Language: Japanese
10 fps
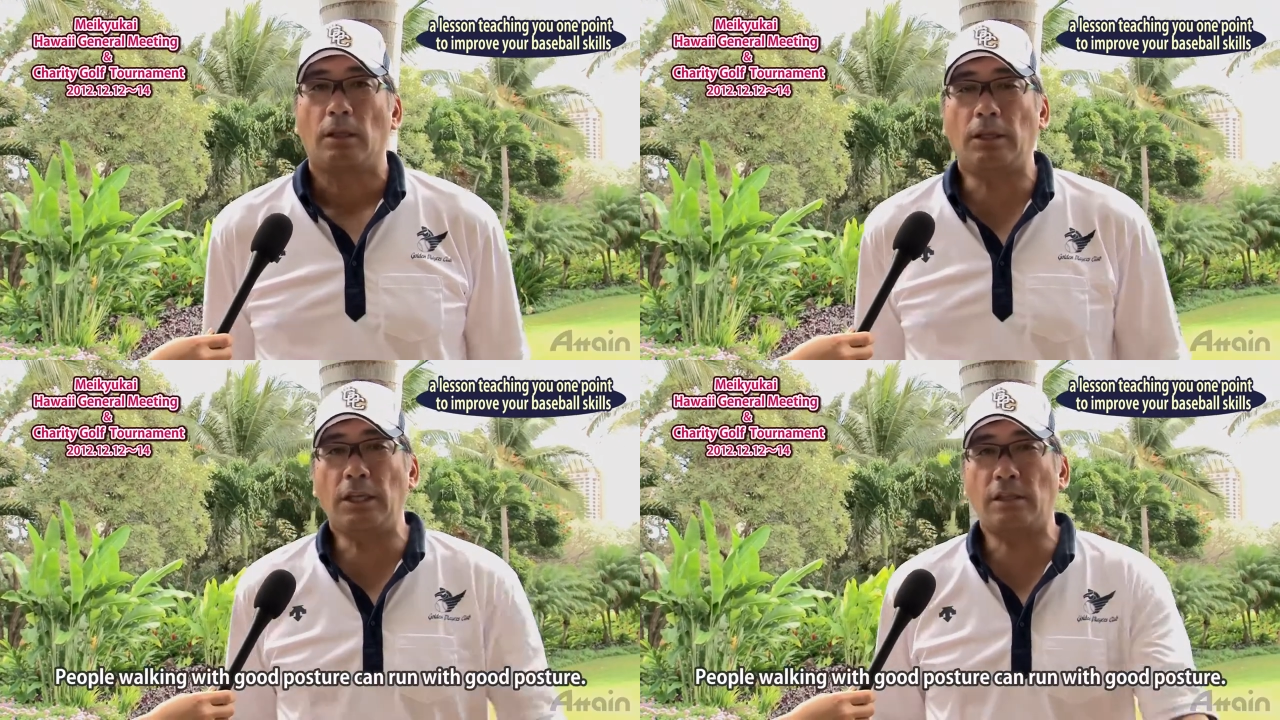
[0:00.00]

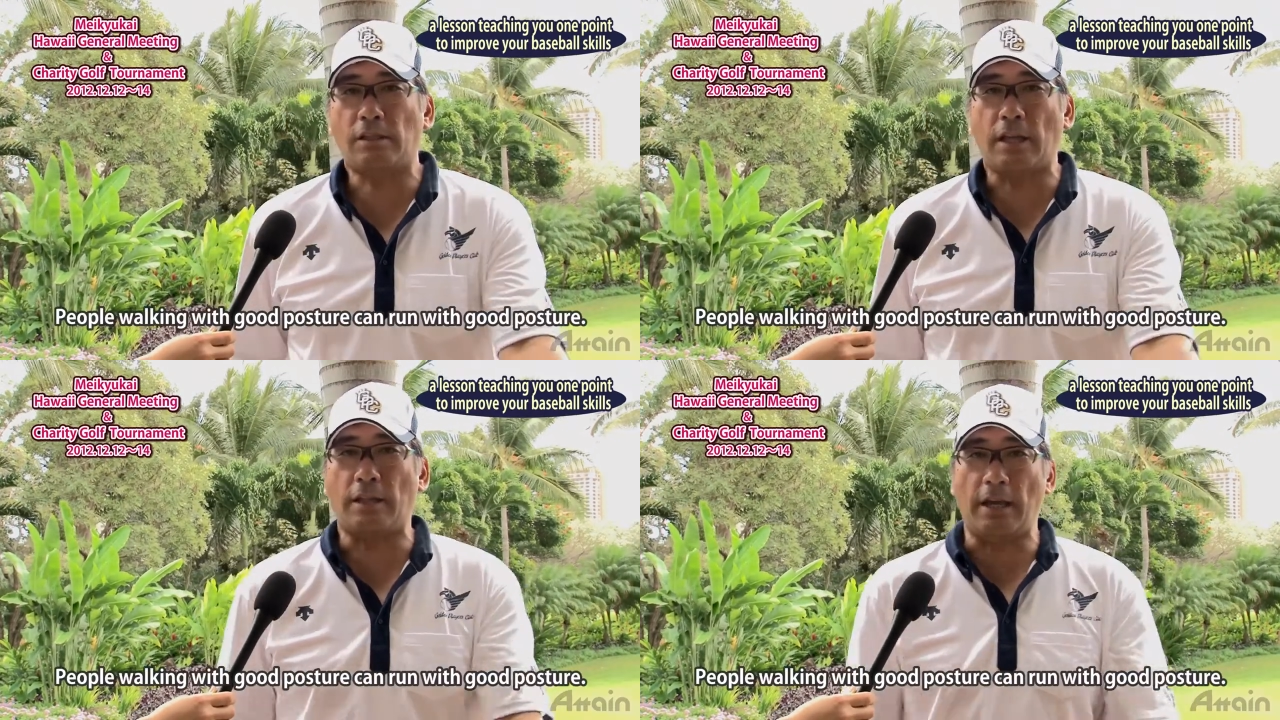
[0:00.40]
いい
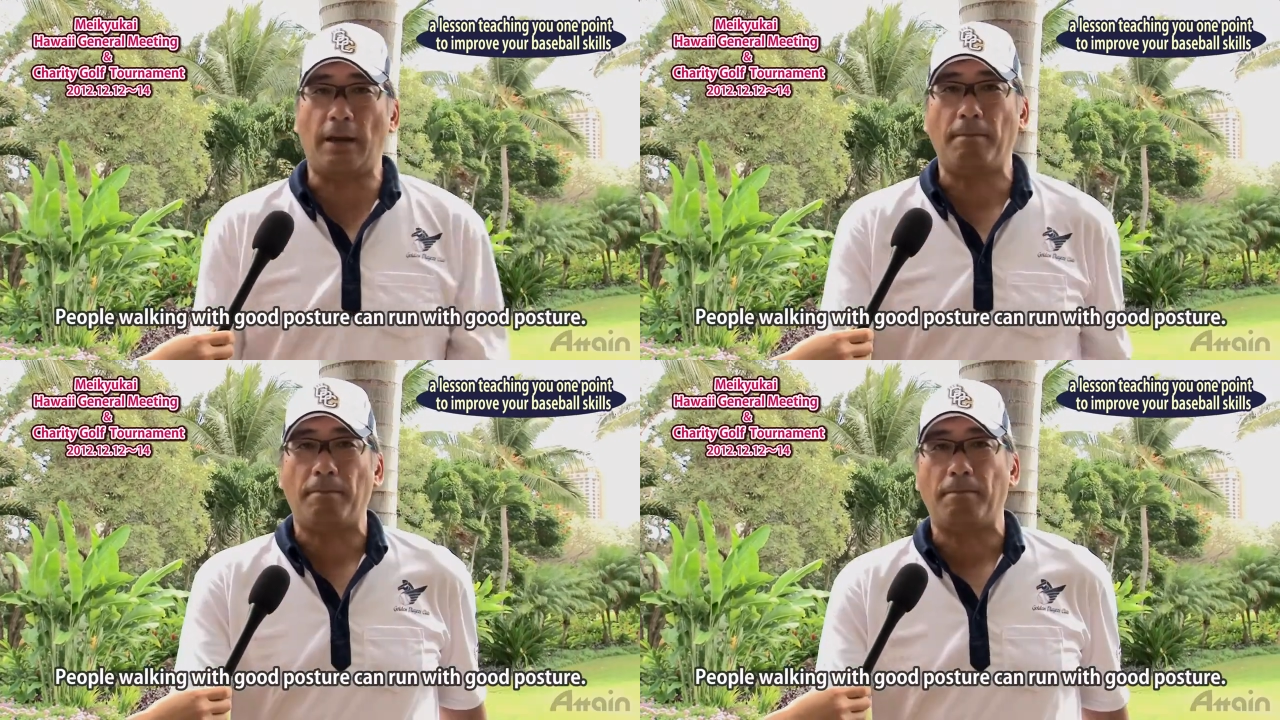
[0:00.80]
姿勢
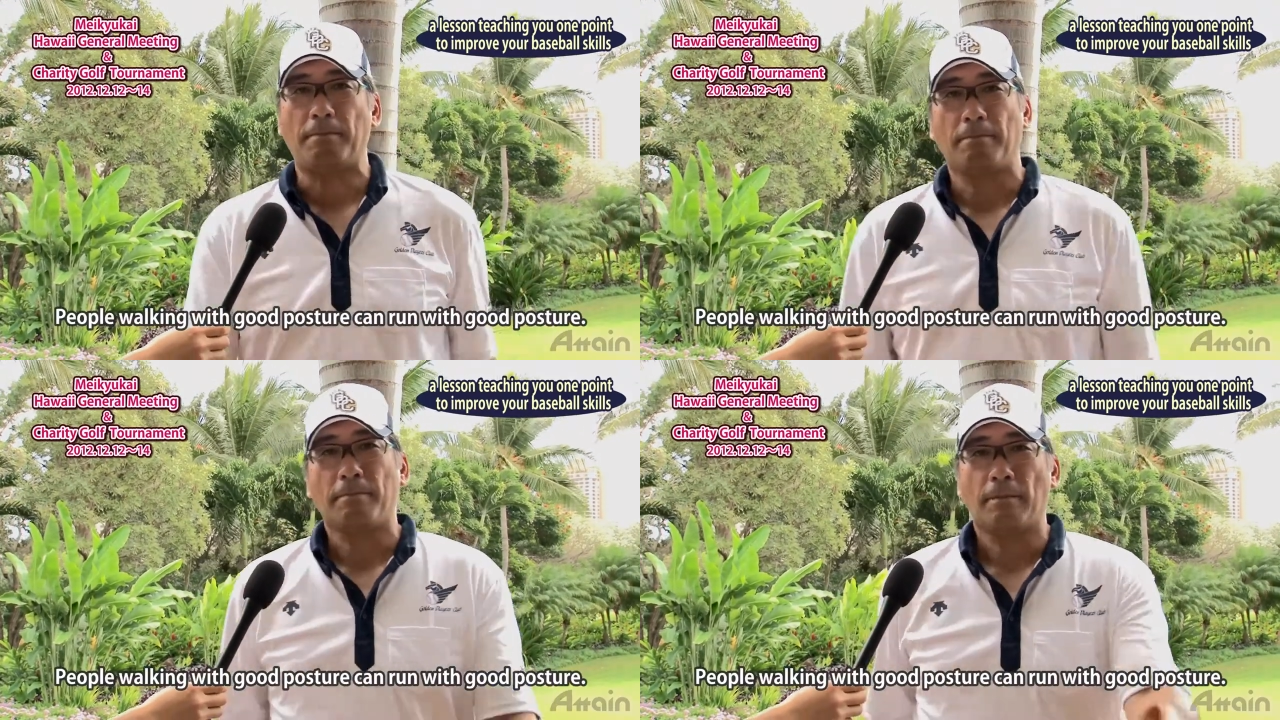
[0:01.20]
で
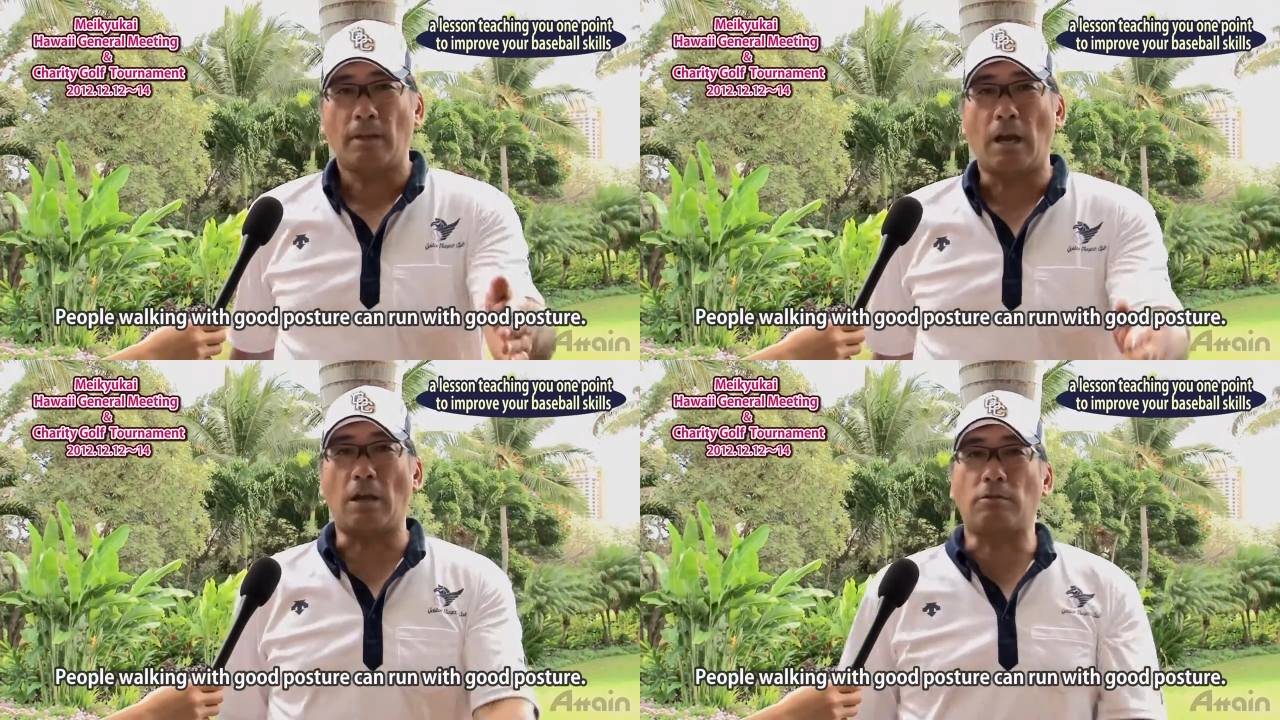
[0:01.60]

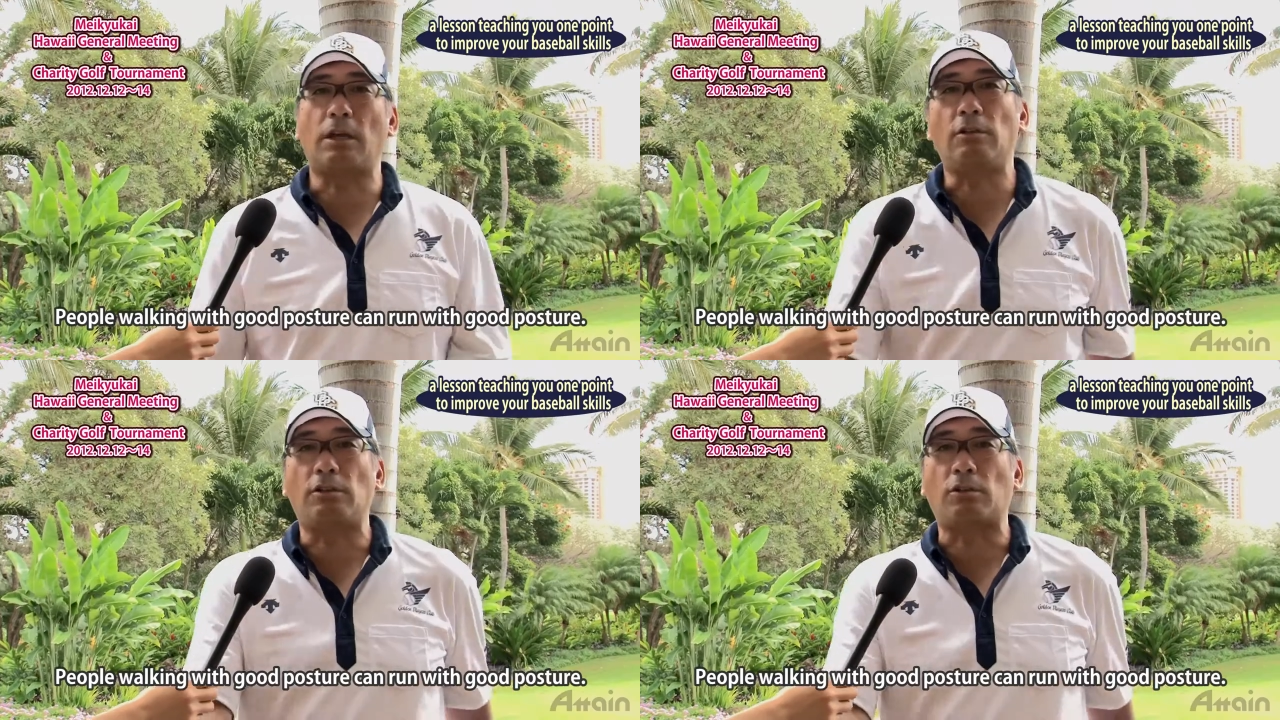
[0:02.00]
歩
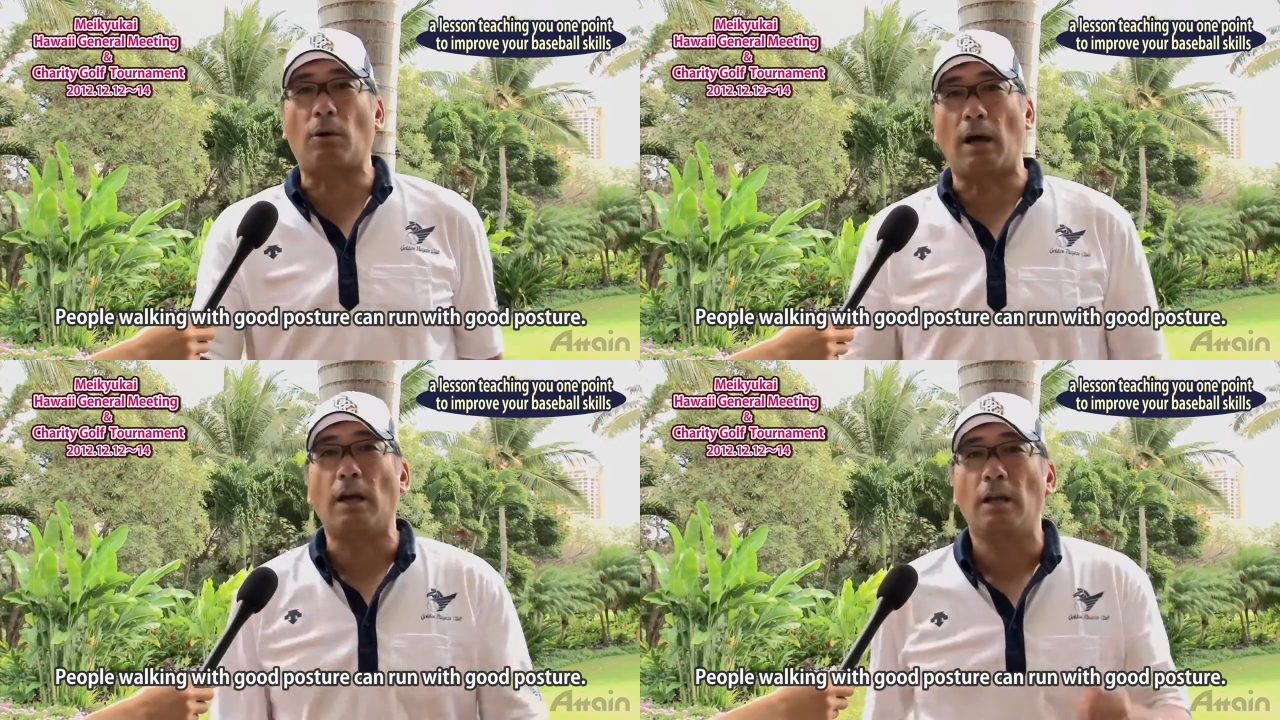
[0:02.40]
ける人
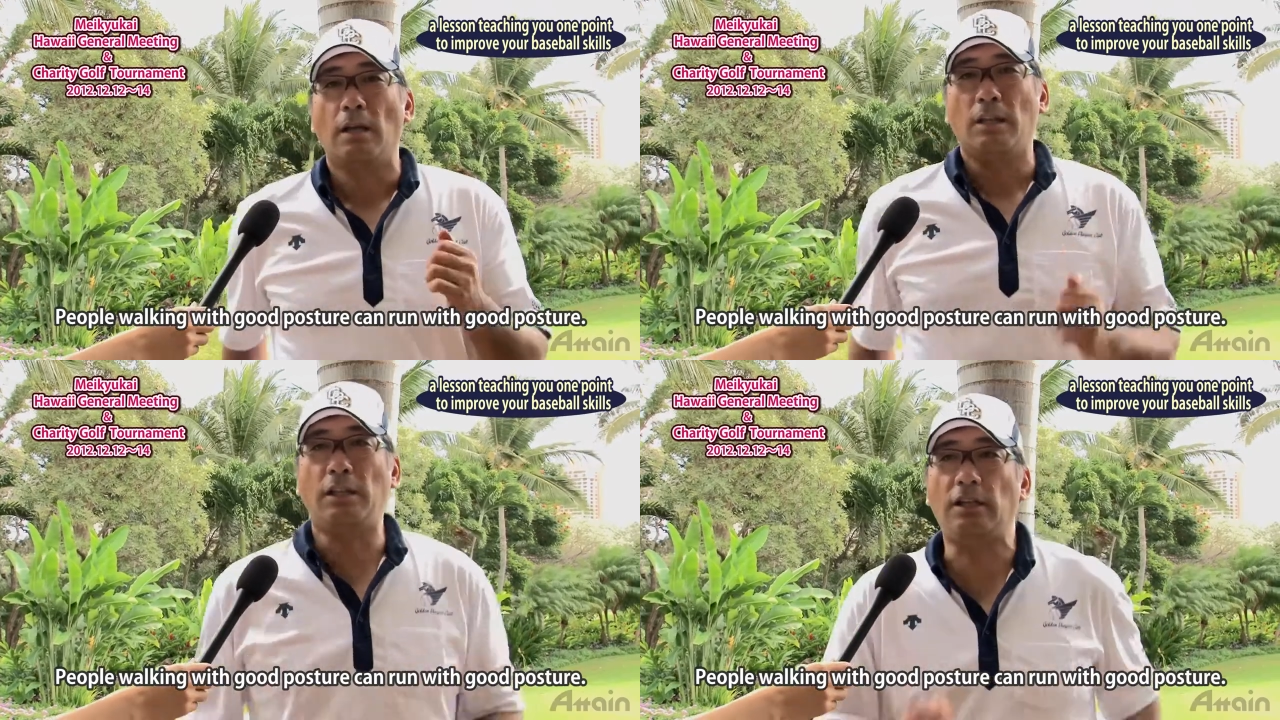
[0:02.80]
は
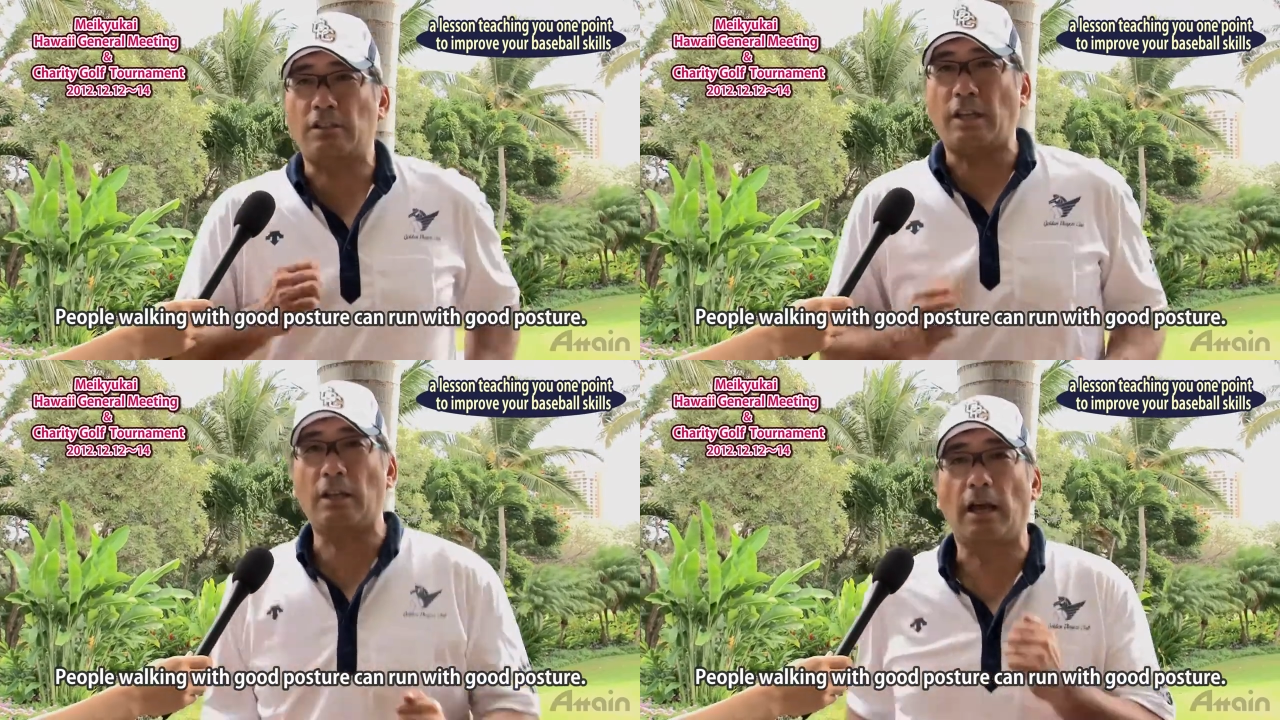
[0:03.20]
いい
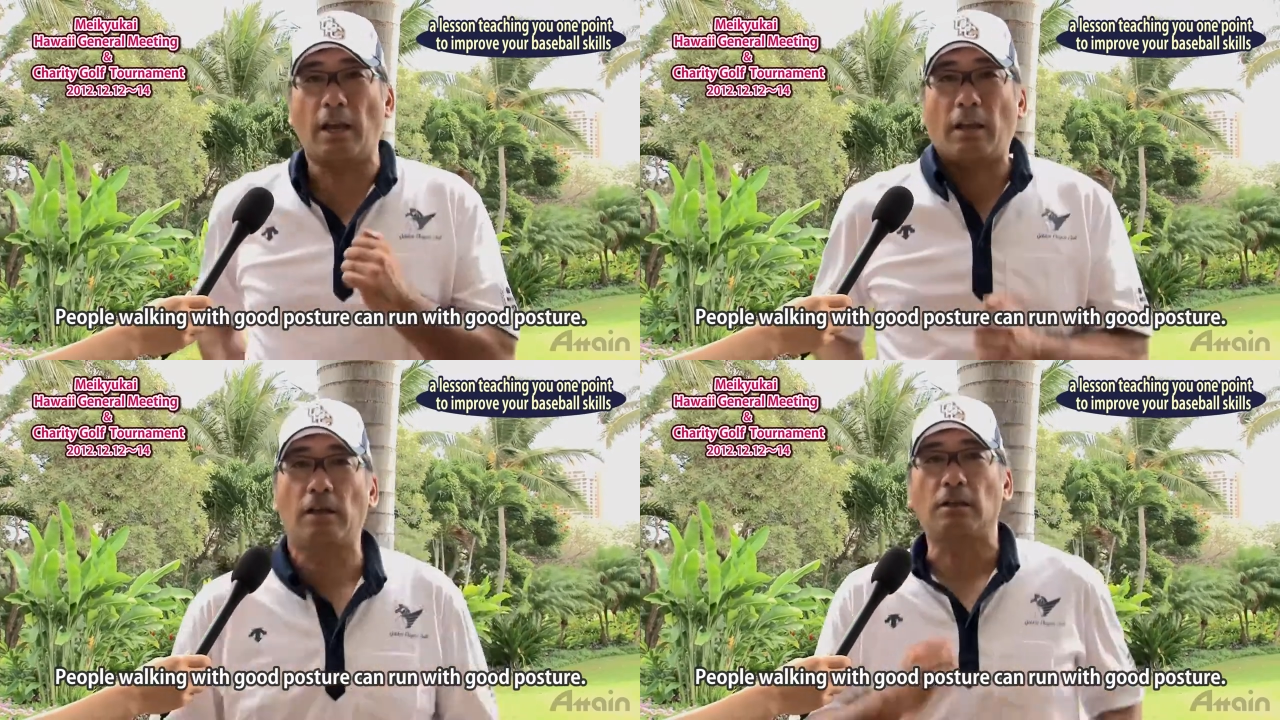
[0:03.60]
姿勢で